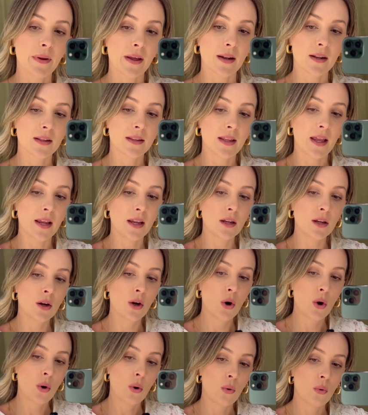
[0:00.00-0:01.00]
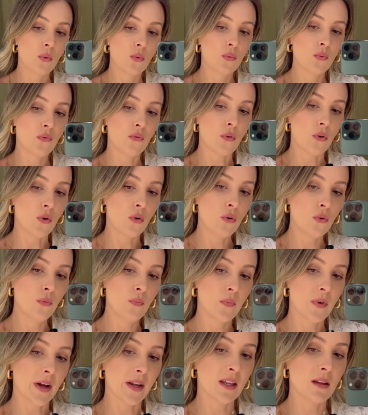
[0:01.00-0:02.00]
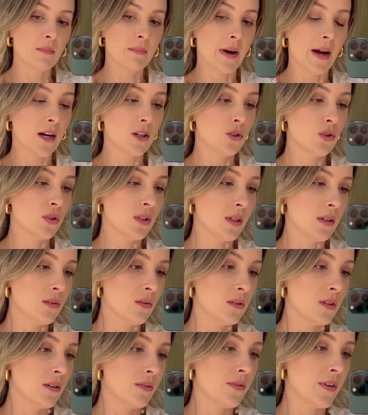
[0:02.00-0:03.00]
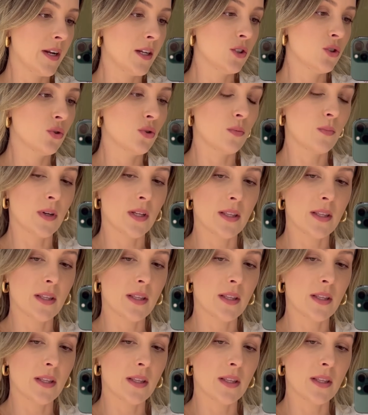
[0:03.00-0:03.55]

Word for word: Ela tem um forro aqui embaixo, tanto na frente como